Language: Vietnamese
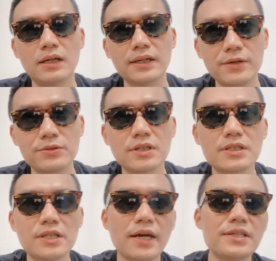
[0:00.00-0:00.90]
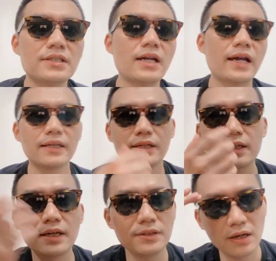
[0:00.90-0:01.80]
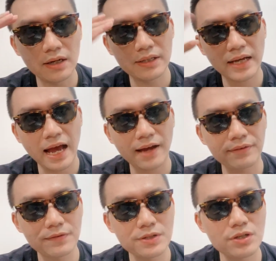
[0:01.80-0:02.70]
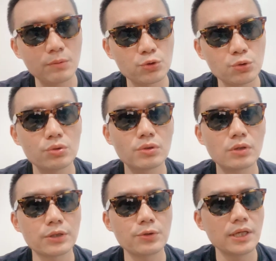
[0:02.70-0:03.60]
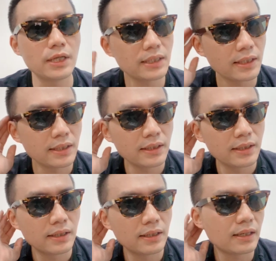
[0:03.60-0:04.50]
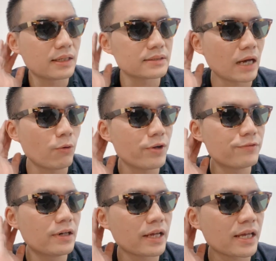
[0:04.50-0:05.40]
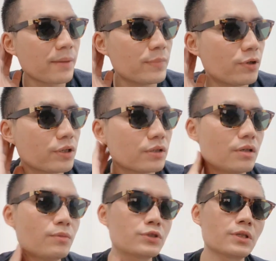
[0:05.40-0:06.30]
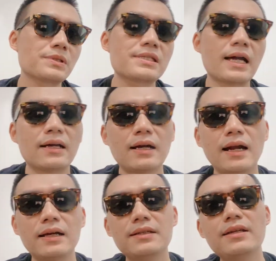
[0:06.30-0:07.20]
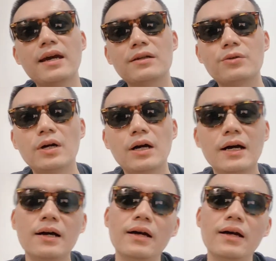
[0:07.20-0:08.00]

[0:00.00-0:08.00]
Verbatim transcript: Đeo những cây như thế này thì cái kính nó hơi ngả về phía trước một chút, tuy nhiên thì dáng wafer thì anh em biết rồi, nó là một trong cái dáng khá là kinh điển của